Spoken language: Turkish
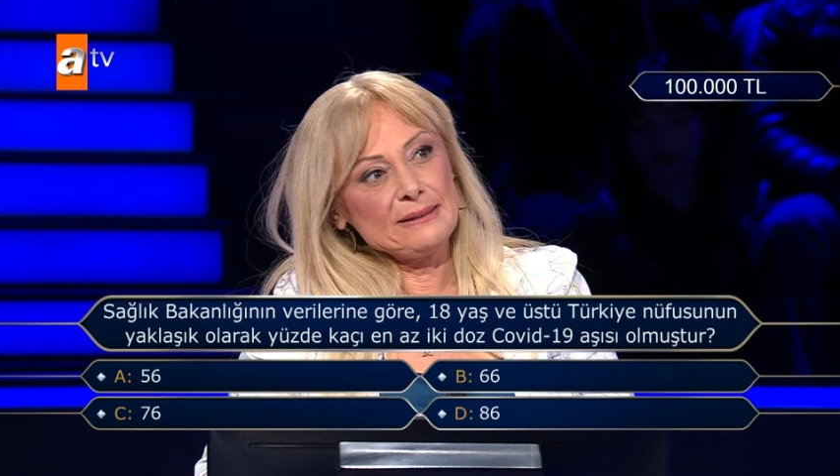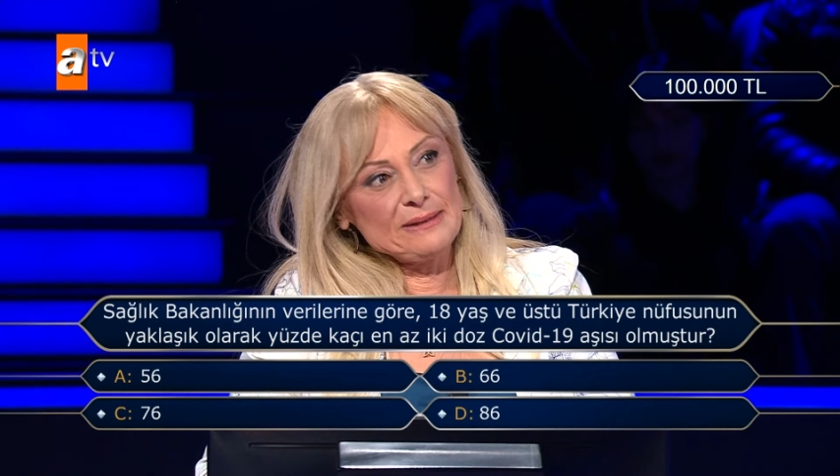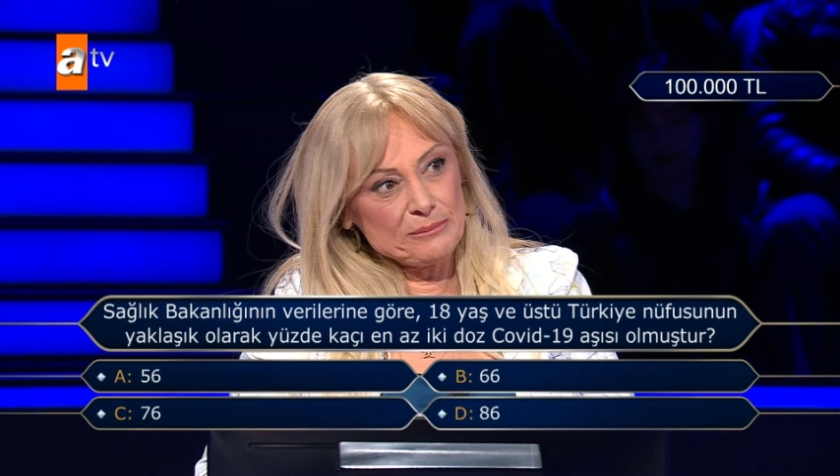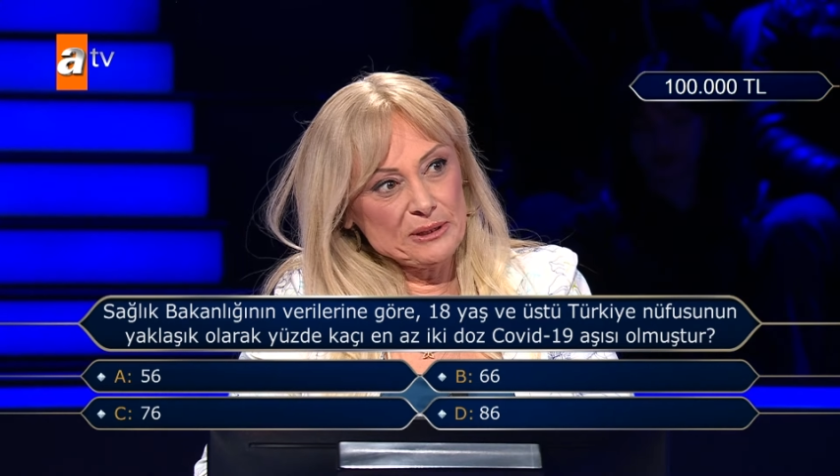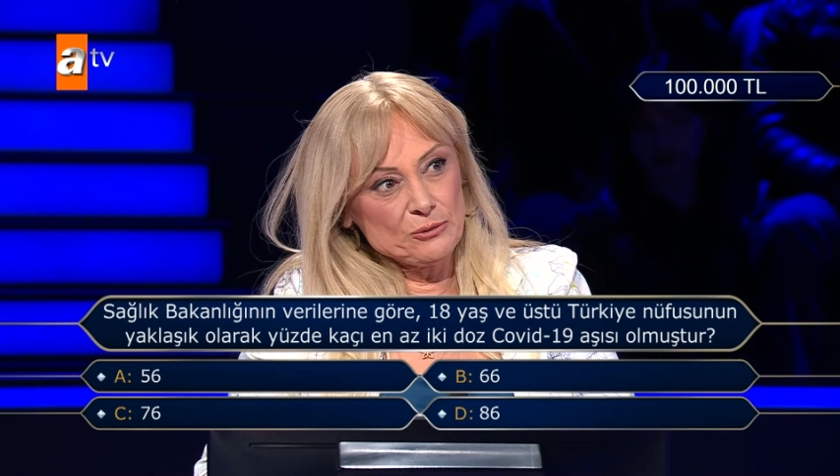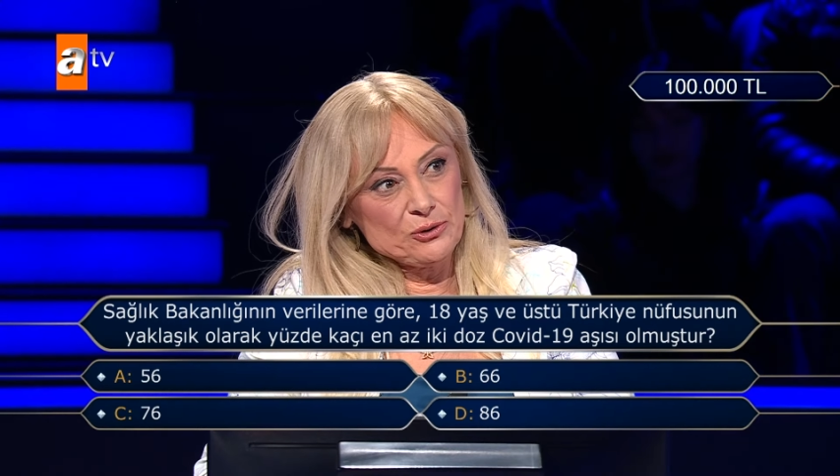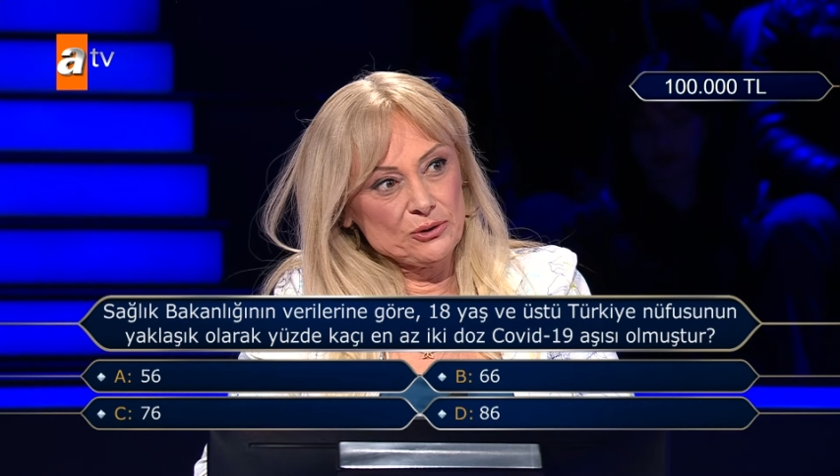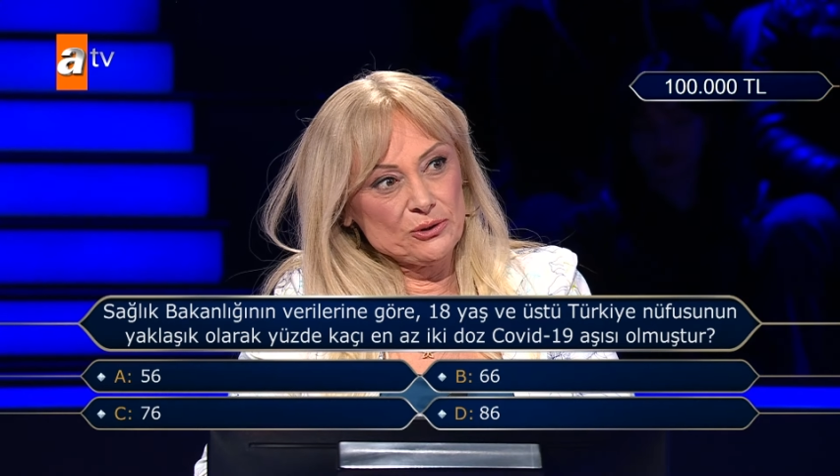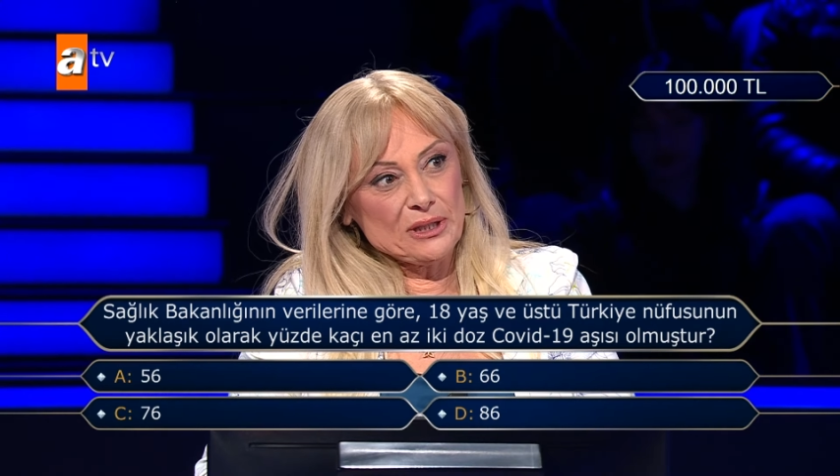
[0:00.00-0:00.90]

devlet memurluğu